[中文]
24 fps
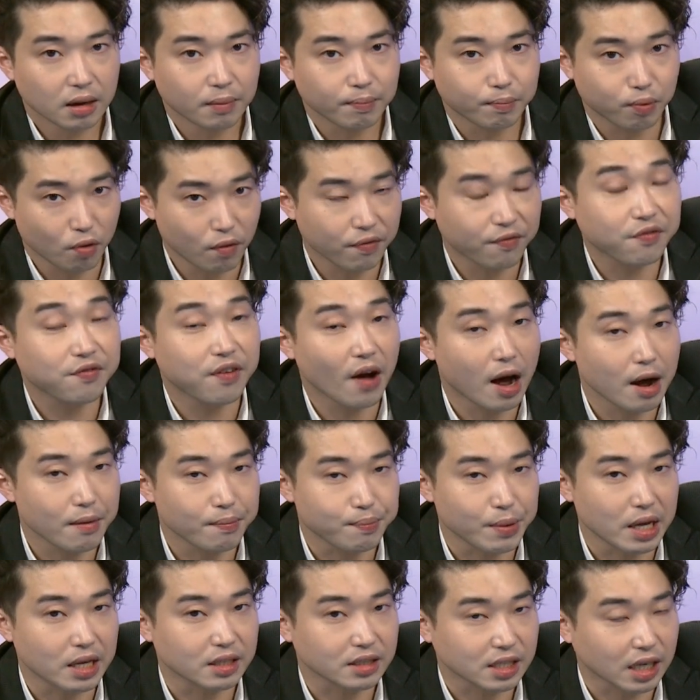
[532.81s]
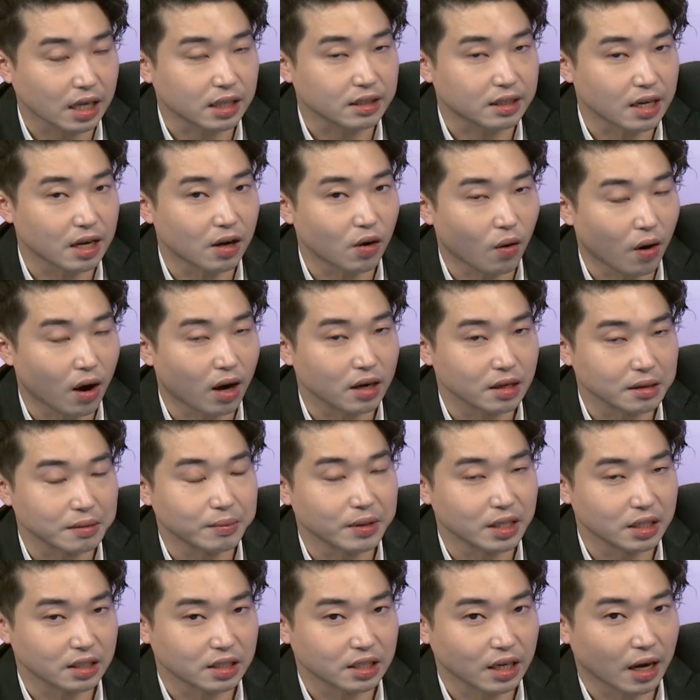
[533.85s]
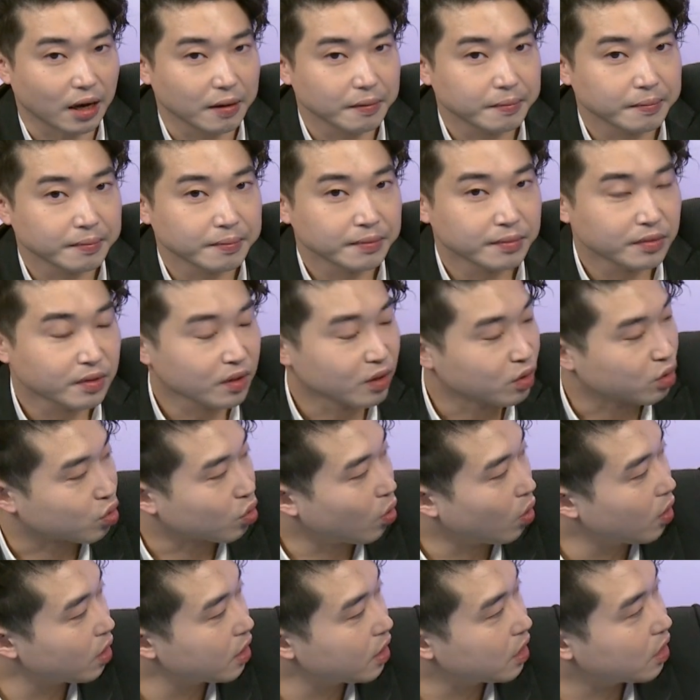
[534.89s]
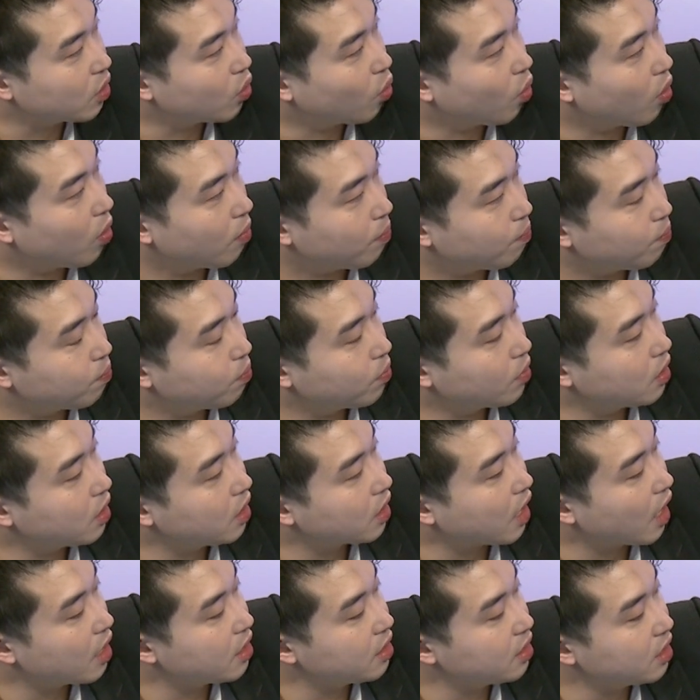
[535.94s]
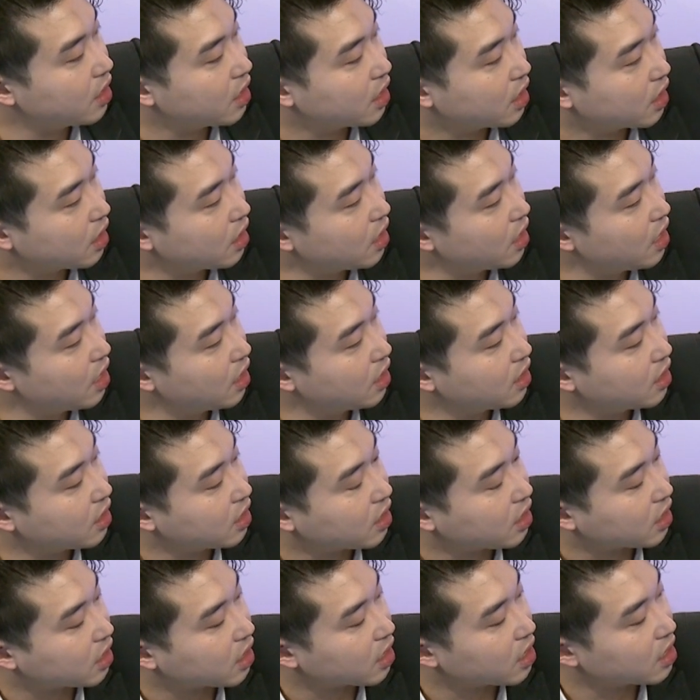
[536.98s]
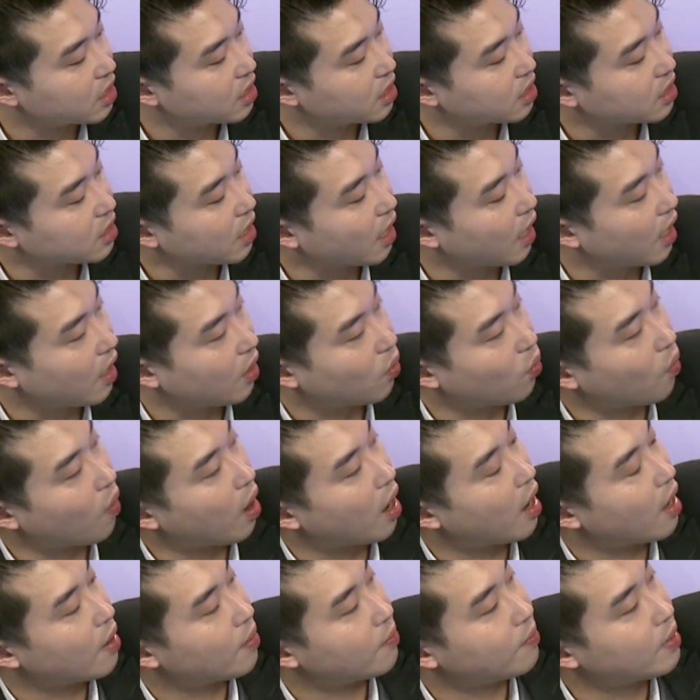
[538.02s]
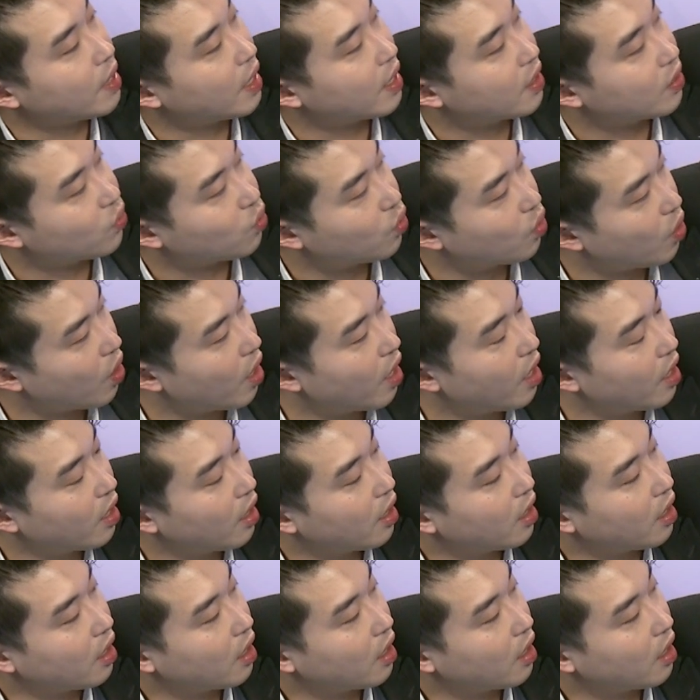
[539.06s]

不方便在电话里面讲，所以我跟你另行在外面约，